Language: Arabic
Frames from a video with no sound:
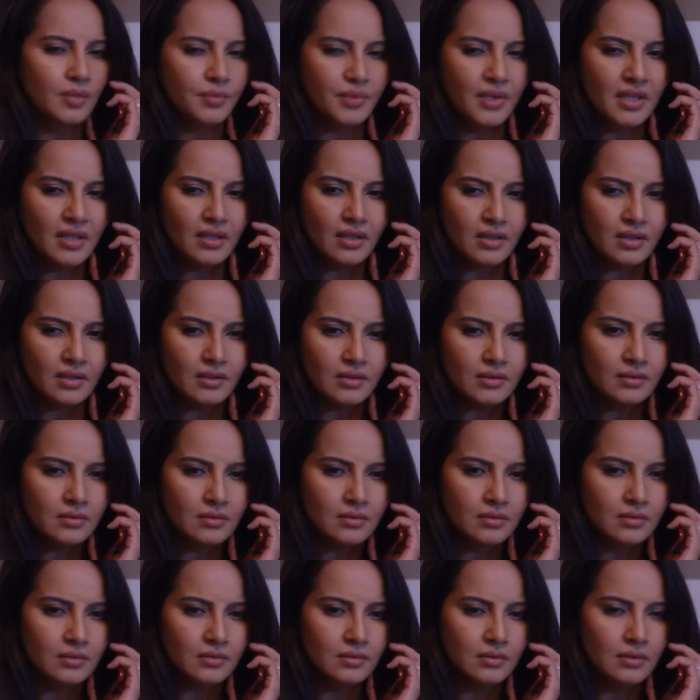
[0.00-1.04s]
كل شي منيح؟
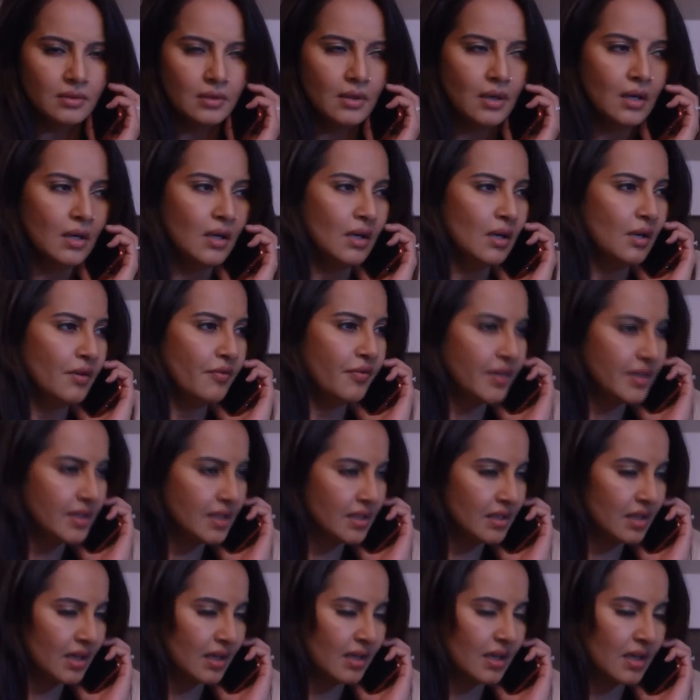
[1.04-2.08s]

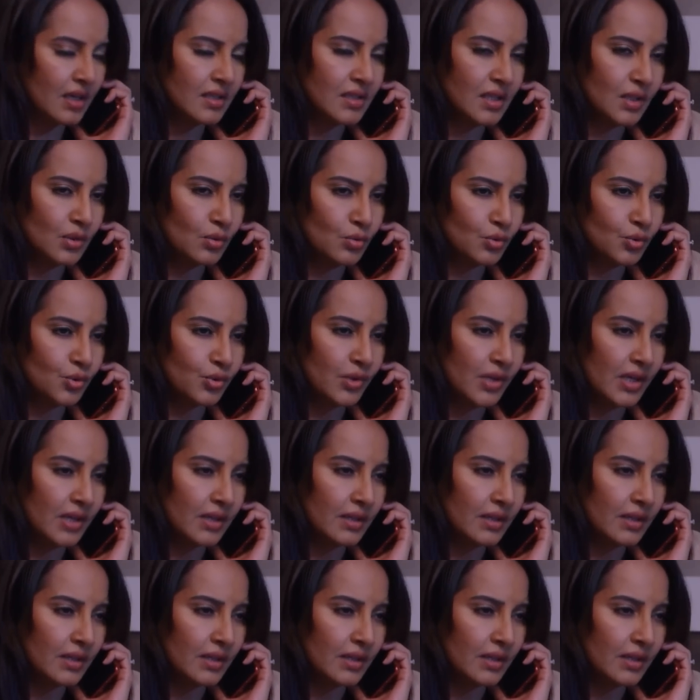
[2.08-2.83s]
تخانقتي مع راكي